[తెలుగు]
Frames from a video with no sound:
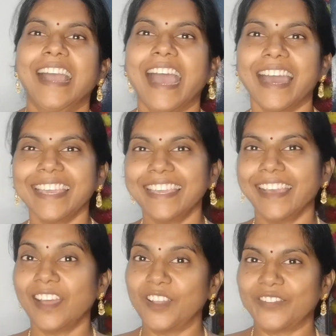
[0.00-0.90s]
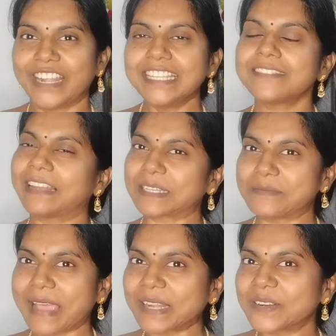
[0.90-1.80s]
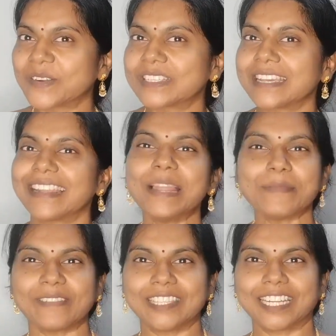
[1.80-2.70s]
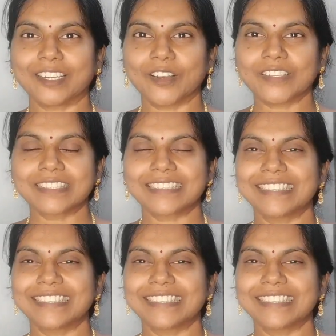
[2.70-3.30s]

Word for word: హాయ్ హలో ఫ్రెండ్స్ వెల్కమ్ బ్యాక్ టు అవర్ ఛానల్ పవిత్ర టాప్స్